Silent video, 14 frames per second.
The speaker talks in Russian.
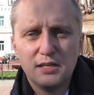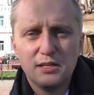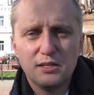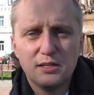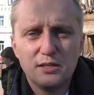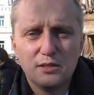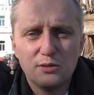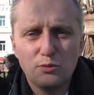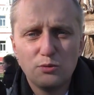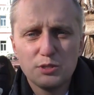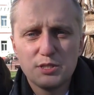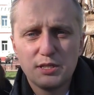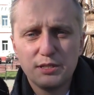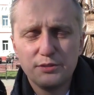э,
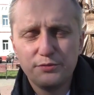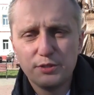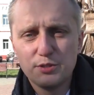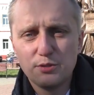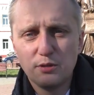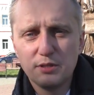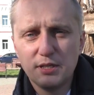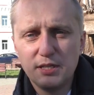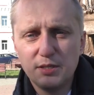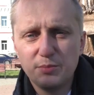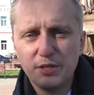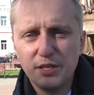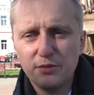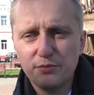острое инфекционное
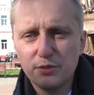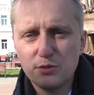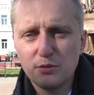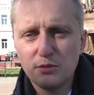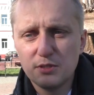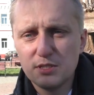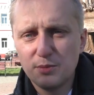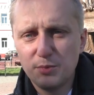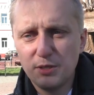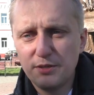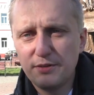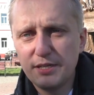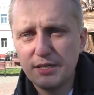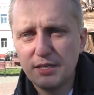либо неинфекционное
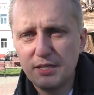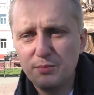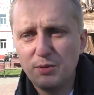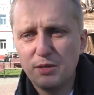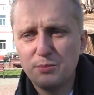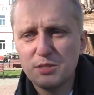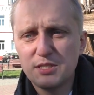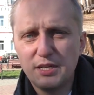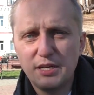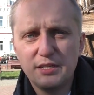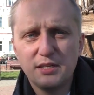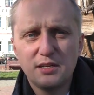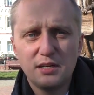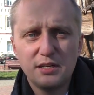заболевание, либо
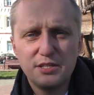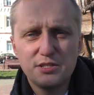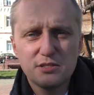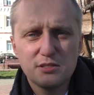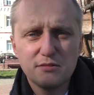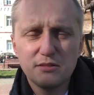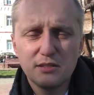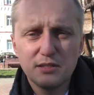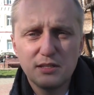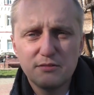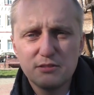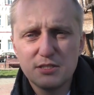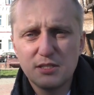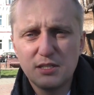обострение хронического.
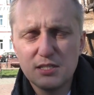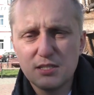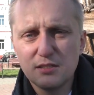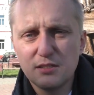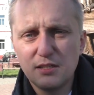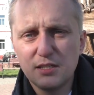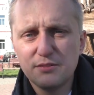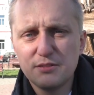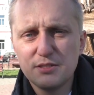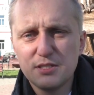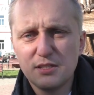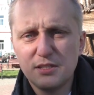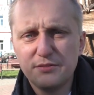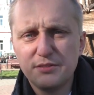Тогда вакцинация
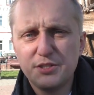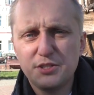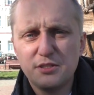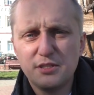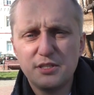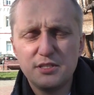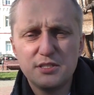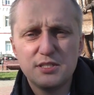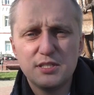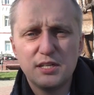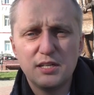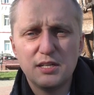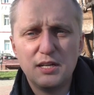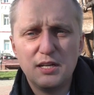откладывается на 2-4
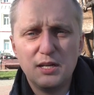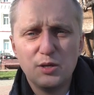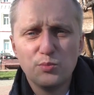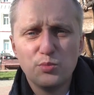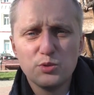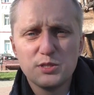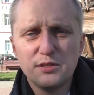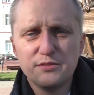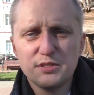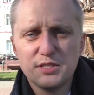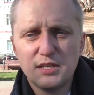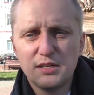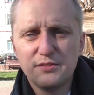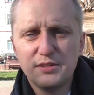недели после
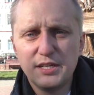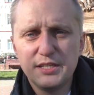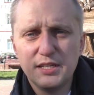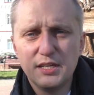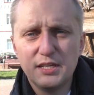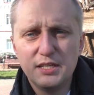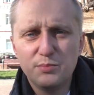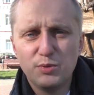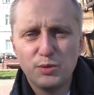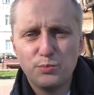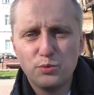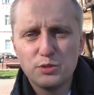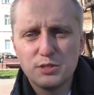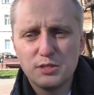выздоровления, либо
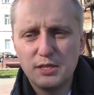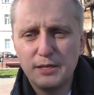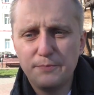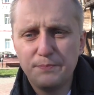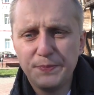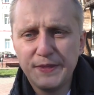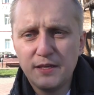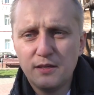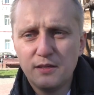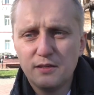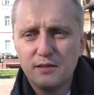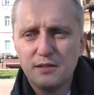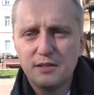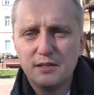после
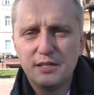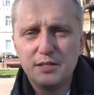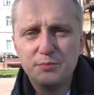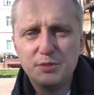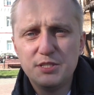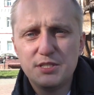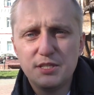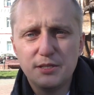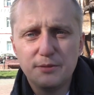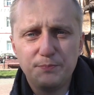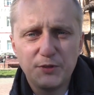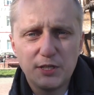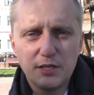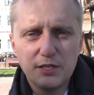Э, ремиссии
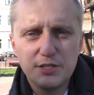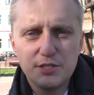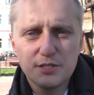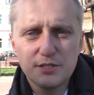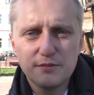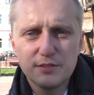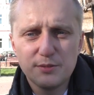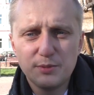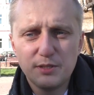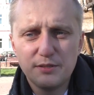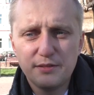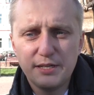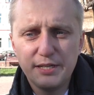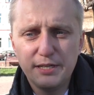хронического
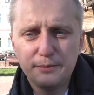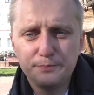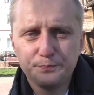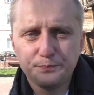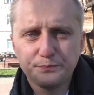заболевания.